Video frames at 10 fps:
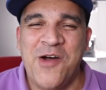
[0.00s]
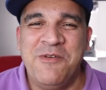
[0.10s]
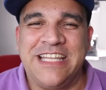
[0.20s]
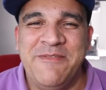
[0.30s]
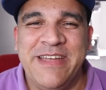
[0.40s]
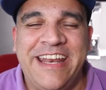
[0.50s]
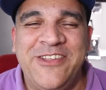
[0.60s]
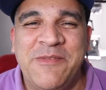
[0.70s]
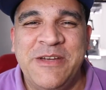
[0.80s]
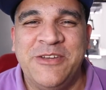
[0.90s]
¿Cómo están mis
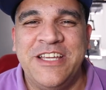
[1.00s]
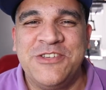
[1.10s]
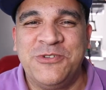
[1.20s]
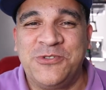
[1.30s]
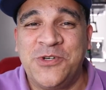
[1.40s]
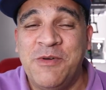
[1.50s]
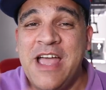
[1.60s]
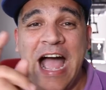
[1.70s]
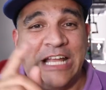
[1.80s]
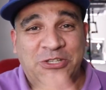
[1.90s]
queridos amigos de YouTube?
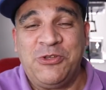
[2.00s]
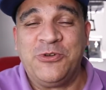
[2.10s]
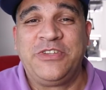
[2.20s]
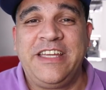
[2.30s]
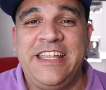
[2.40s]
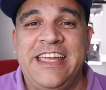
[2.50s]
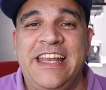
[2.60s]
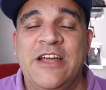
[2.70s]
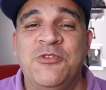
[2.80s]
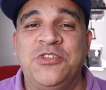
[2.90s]
A todos ustedes
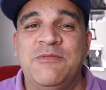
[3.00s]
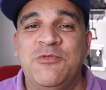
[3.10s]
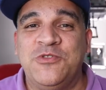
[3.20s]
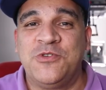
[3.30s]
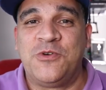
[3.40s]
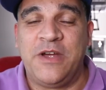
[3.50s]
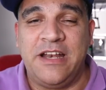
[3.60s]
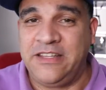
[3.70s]
que les gusta mucho